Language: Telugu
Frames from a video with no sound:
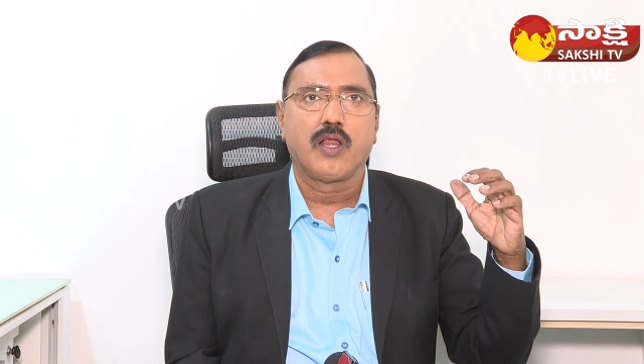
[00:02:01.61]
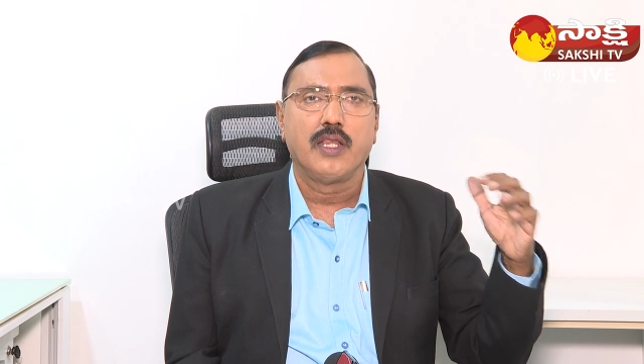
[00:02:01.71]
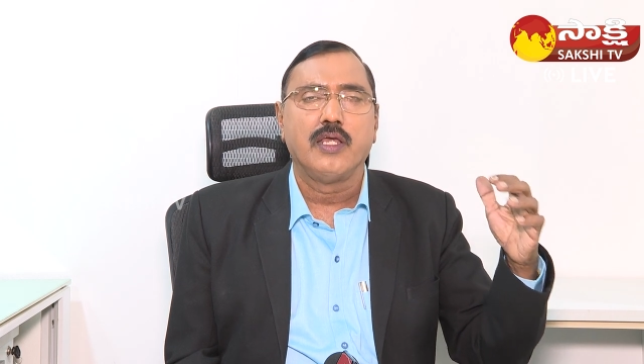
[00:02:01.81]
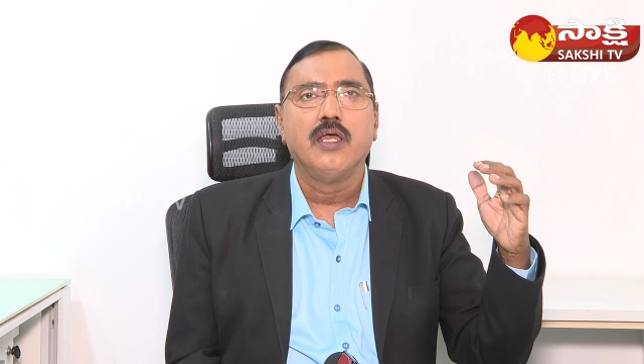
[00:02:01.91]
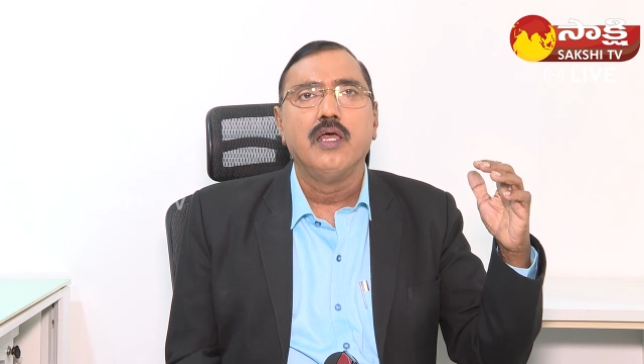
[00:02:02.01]

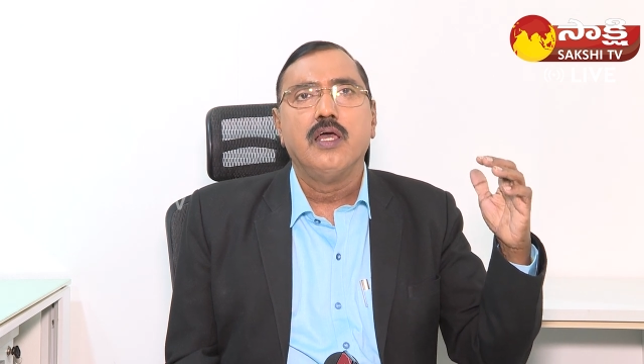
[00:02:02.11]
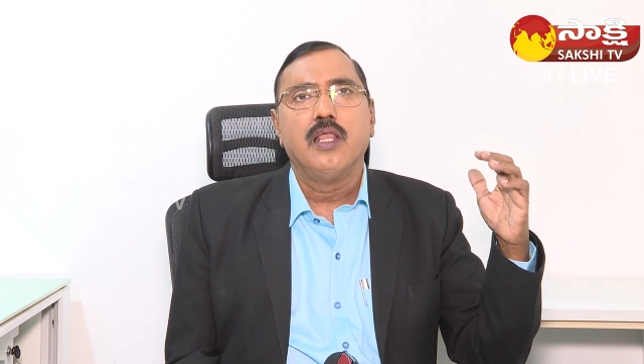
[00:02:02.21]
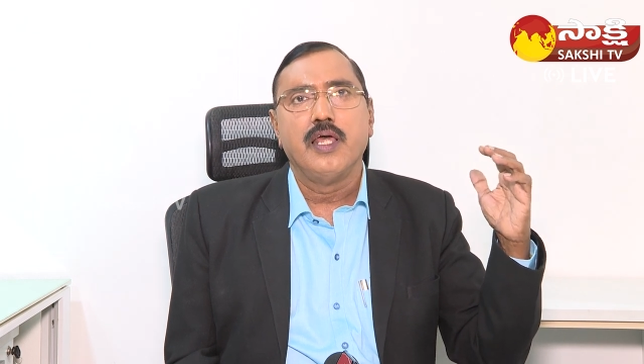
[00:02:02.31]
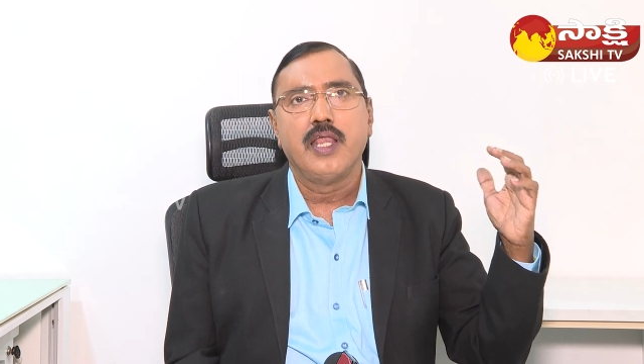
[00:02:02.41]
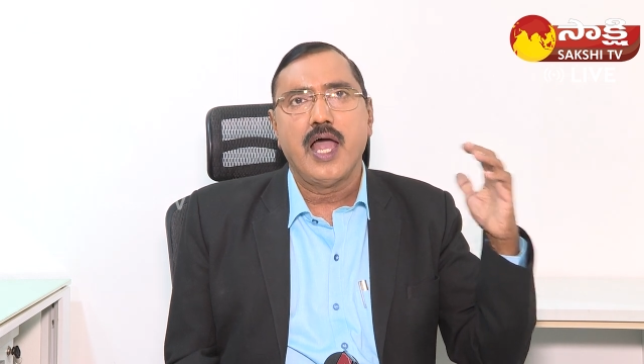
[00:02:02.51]
కానీ
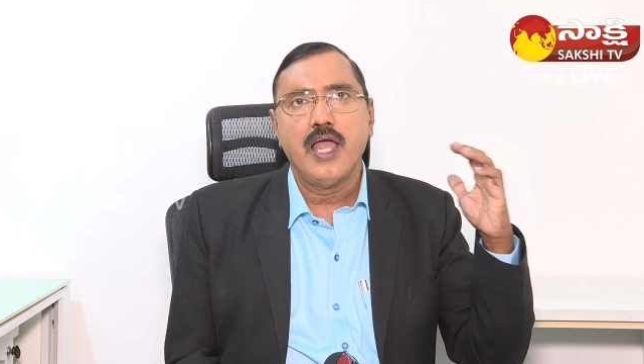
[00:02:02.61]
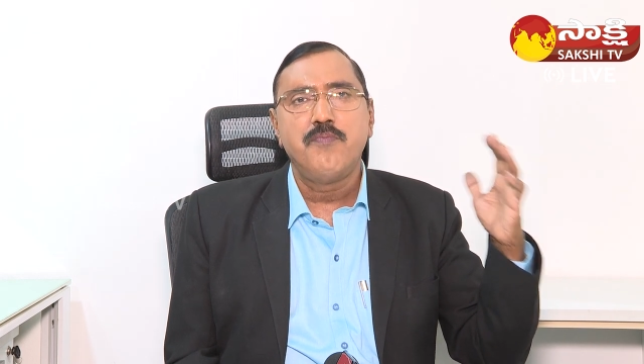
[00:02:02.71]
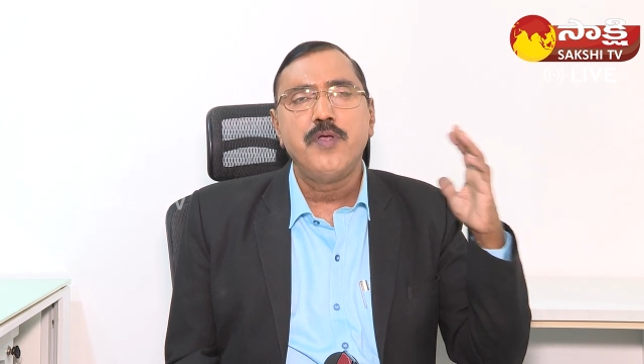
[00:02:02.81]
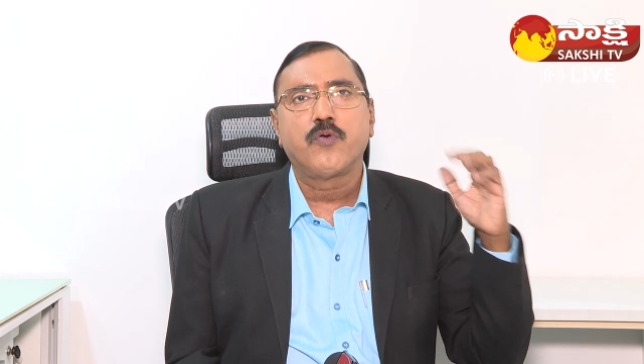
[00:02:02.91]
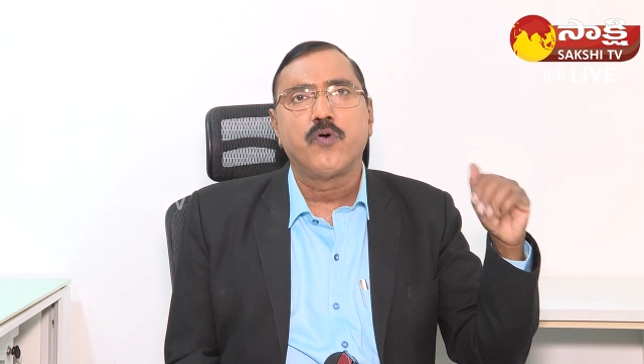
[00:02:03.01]
లేని
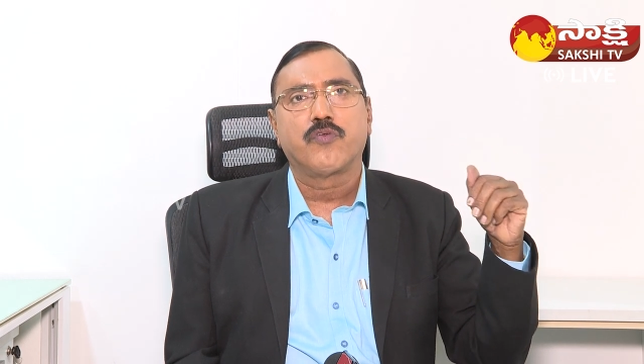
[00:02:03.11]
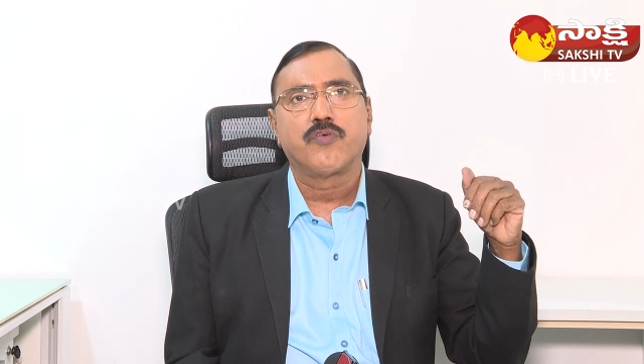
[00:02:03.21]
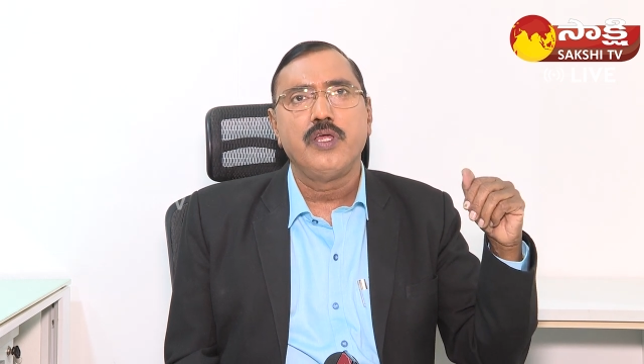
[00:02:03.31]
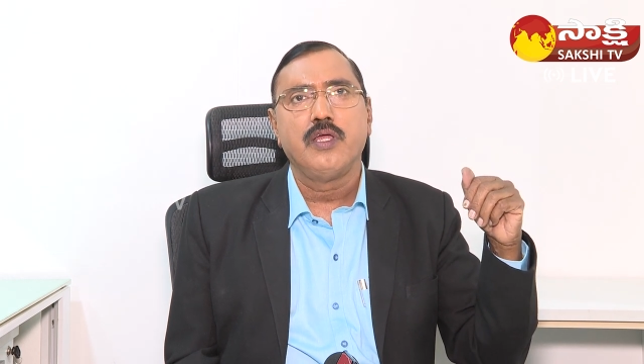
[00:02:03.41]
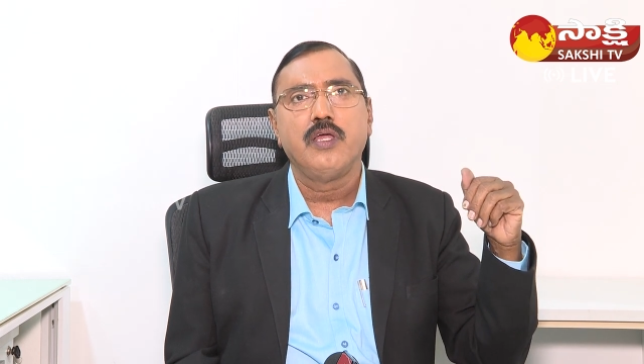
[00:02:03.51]
ఐబీ
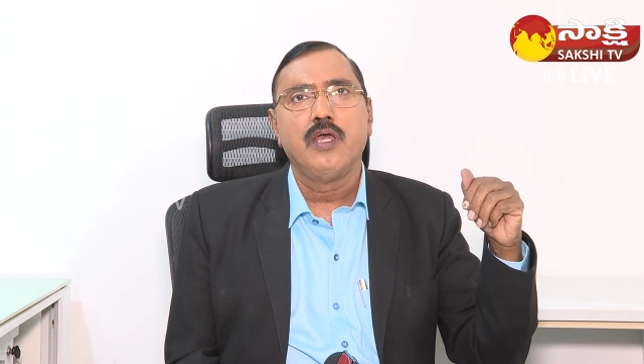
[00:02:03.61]
కోర్సుని